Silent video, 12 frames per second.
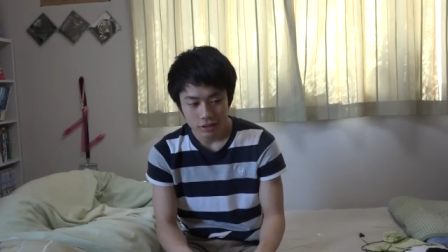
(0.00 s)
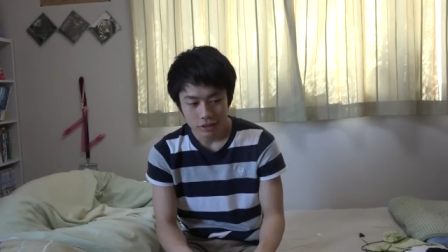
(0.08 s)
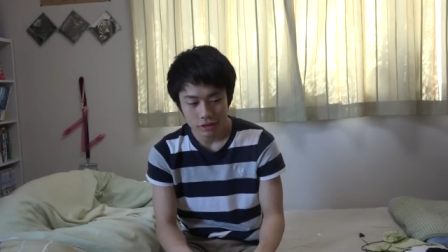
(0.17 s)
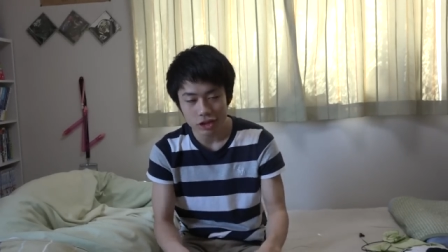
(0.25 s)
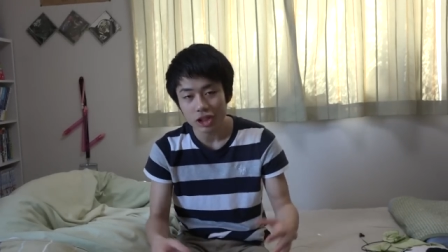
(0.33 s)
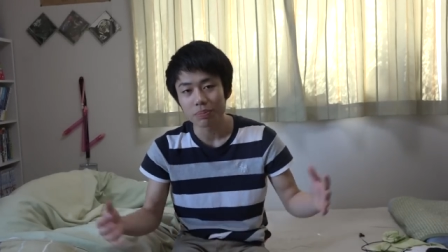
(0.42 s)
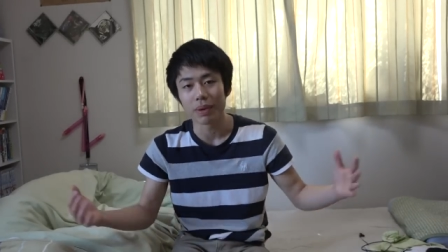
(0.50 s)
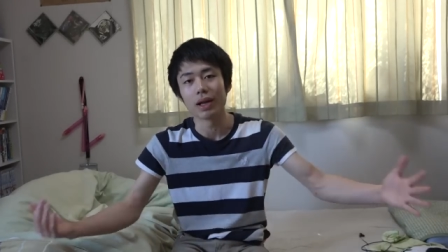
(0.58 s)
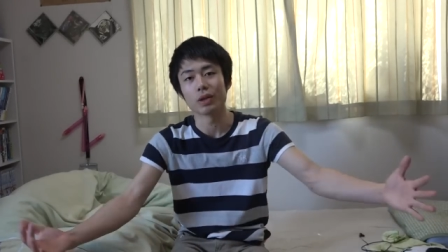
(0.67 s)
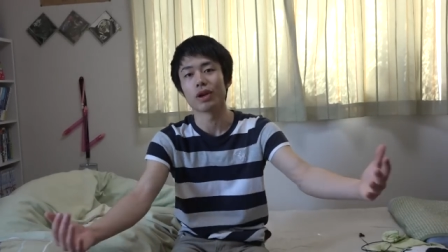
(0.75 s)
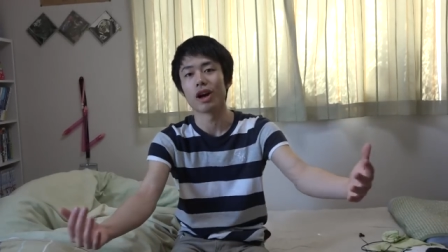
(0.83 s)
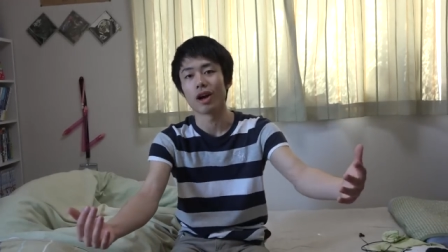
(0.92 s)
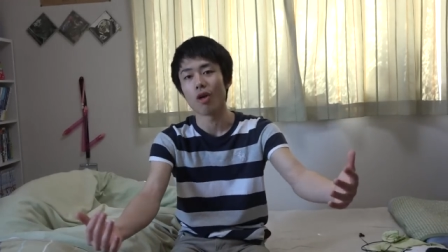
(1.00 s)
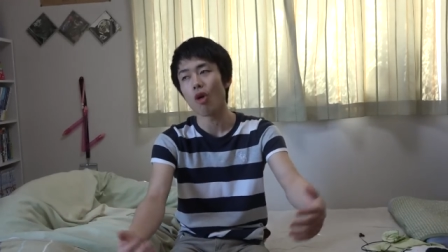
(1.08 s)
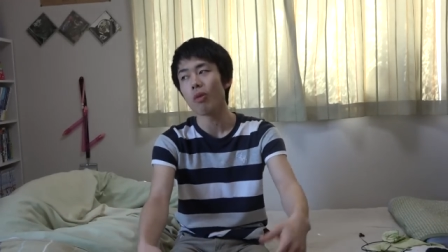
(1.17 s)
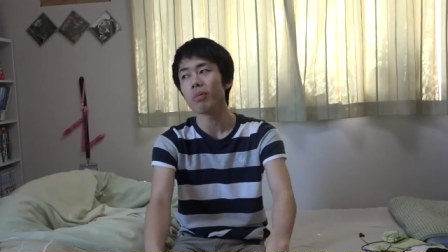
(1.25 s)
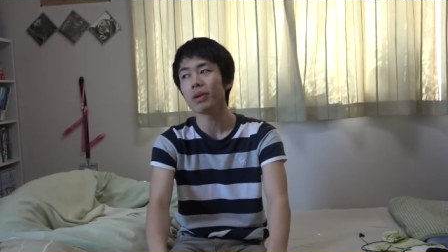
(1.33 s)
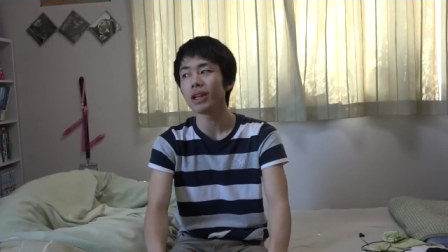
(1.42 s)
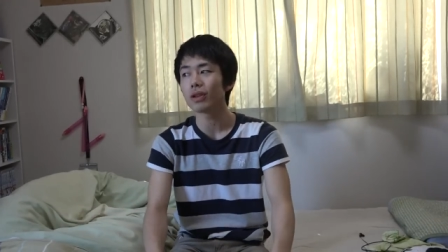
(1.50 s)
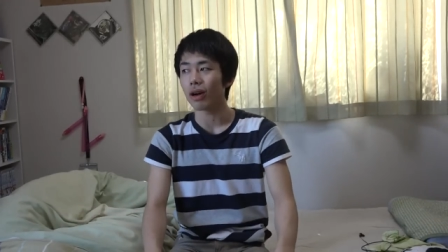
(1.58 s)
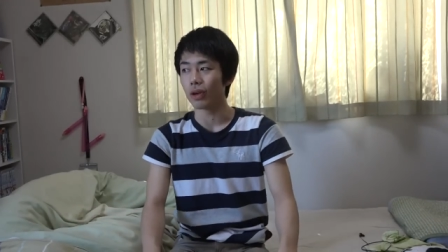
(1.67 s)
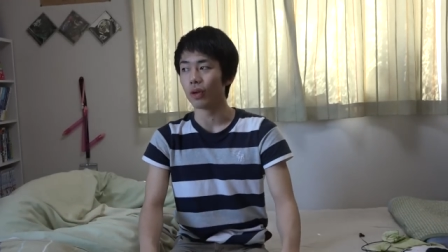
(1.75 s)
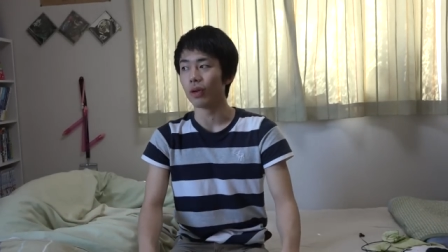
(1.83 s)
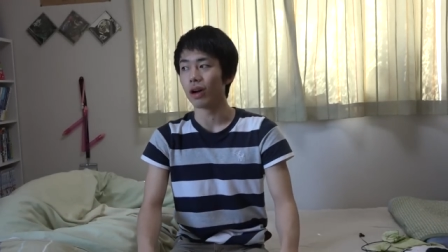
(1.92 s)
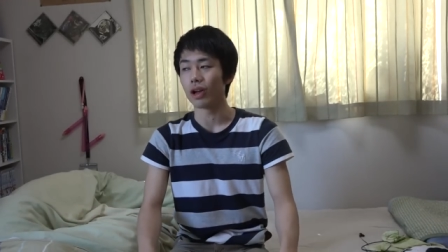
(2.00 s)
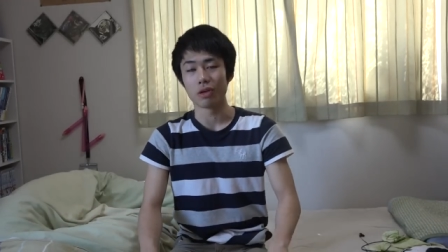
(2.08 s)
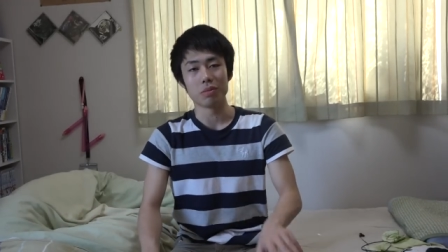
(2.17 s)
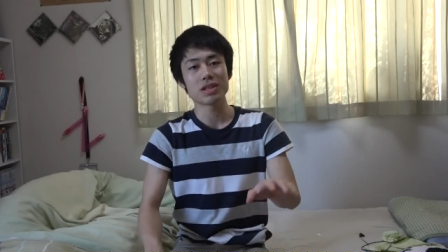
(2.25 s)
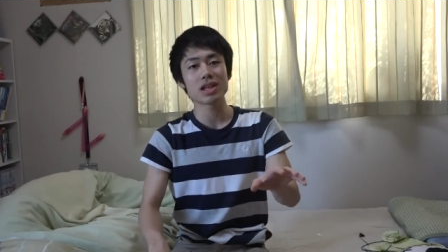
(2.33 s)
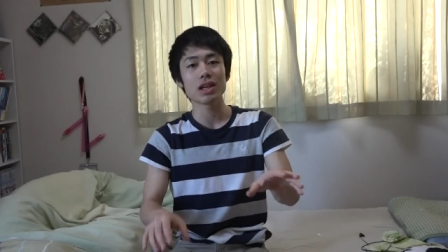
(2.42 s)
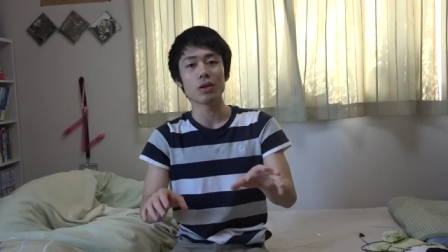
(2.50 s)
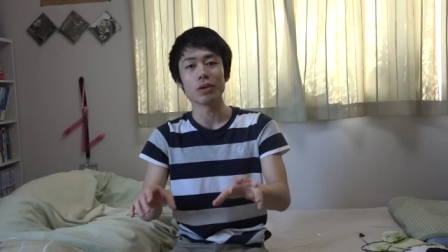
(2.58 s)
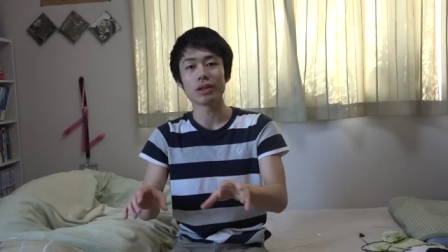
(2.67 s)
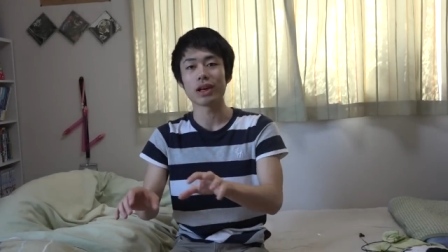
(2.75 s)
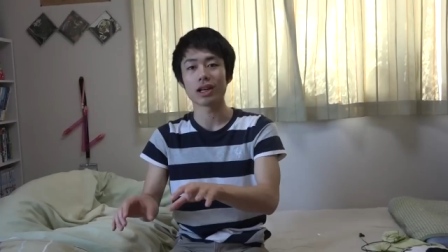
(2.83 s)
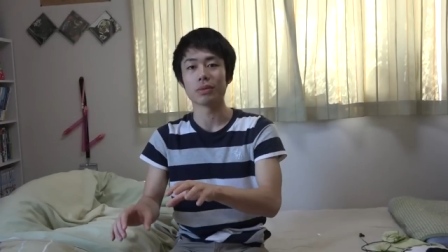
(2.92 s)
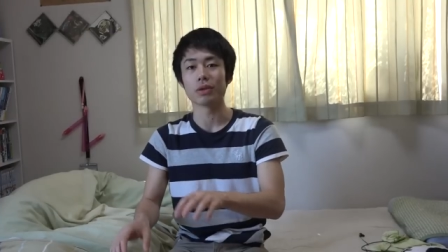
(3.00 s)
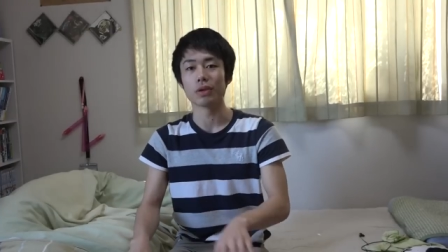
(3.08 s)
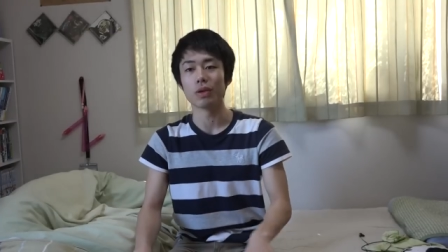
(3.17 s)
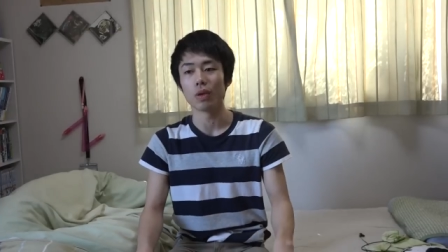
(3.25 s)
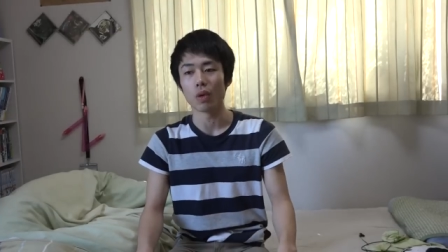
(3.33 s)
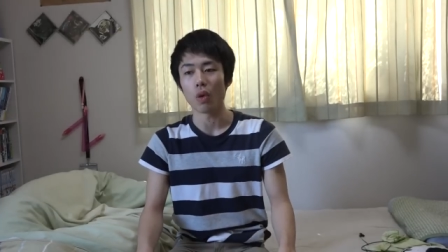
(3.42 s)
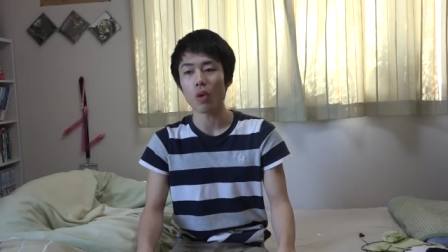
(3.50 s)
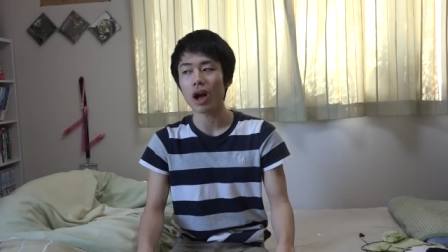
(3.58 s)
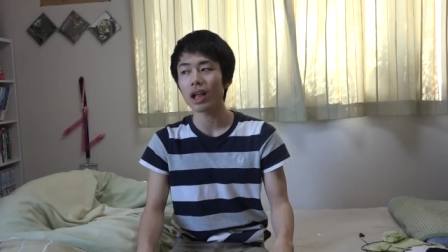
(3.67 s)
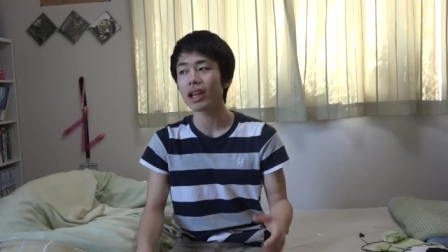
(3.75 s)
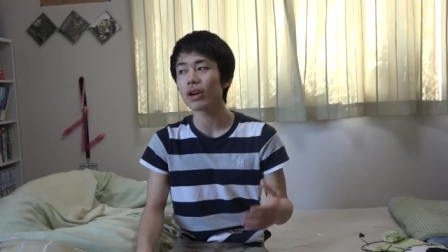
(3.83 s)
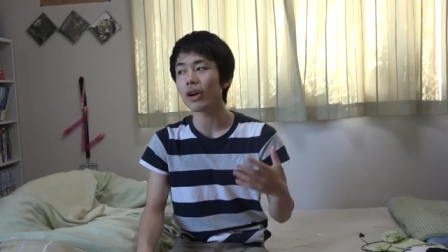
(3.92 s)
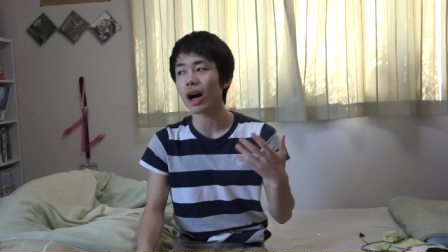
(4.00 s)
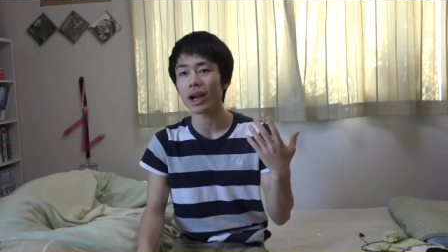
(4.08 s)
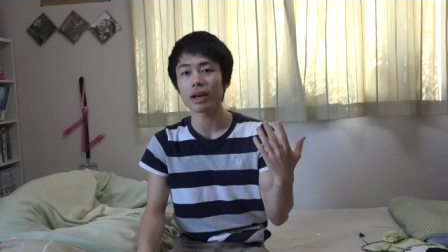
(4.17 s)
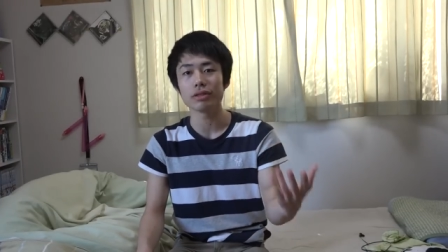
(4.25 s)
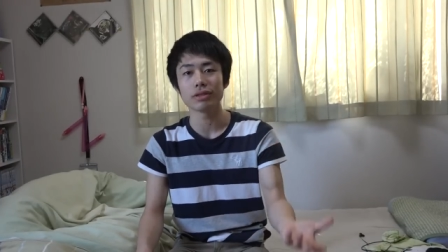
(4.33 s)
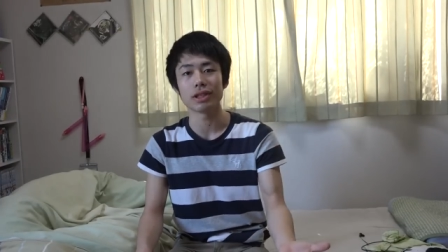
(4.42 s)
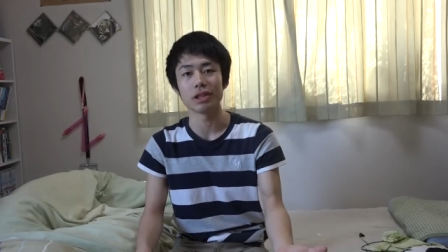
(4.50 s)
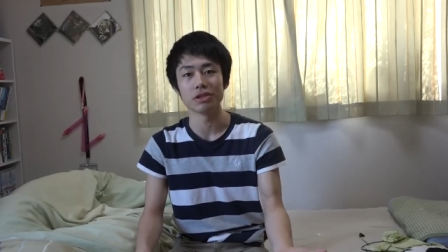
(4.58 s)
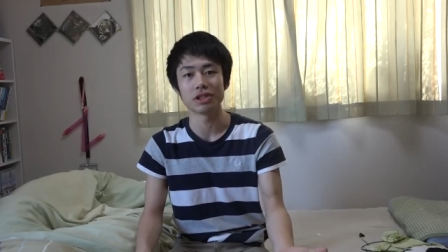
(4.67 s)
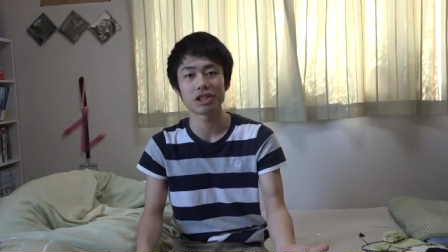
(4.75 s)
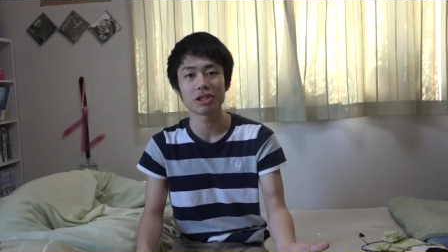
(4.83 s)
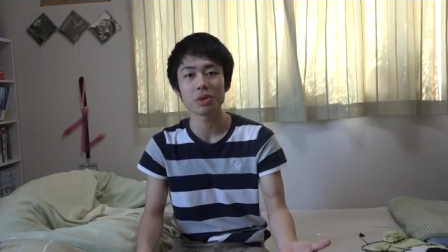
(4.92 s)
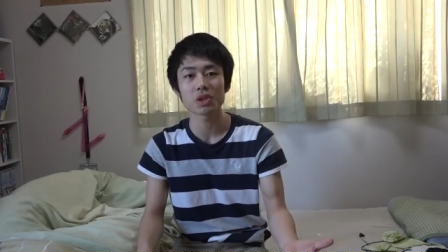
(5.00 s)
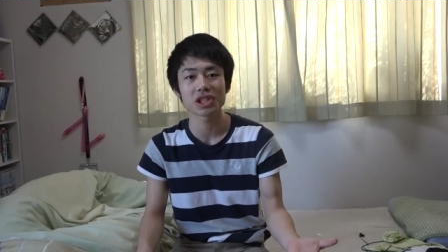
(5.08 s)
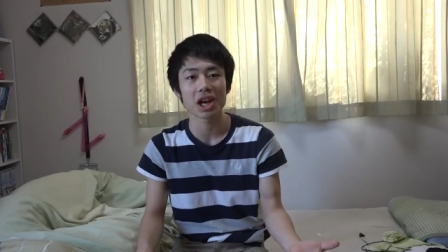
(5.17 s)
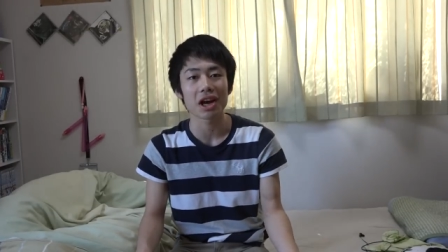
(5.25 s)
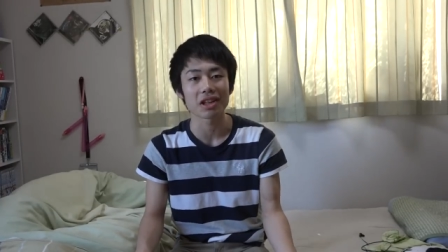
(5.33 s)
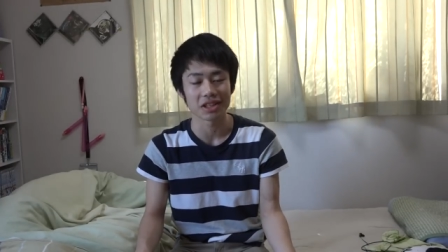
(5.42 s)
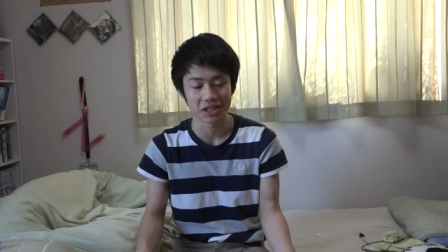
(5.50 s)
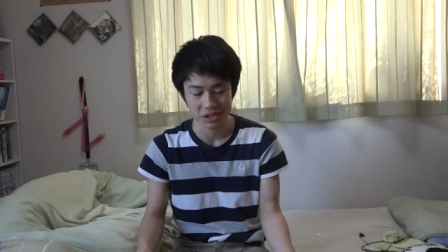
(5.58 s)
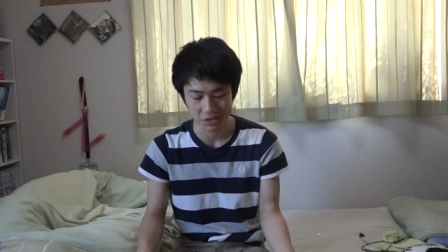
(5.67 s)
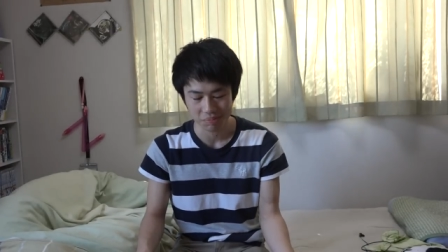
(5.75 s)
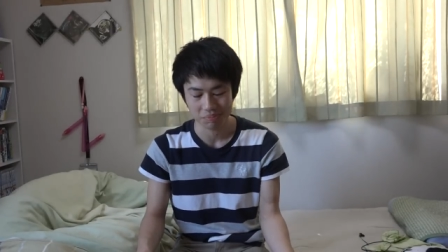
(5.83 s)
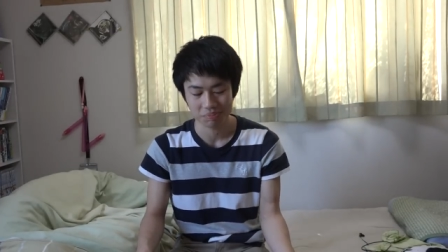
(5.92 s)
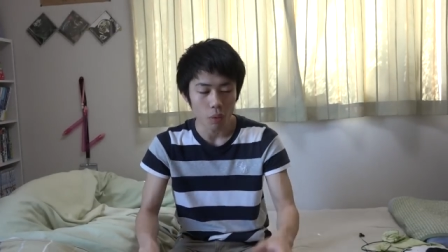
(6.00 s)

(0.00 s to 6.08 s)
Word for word: スーパーとかコンビニとかの店に置いてあるものをお金を払うっていう仕組みを知らなかったんです。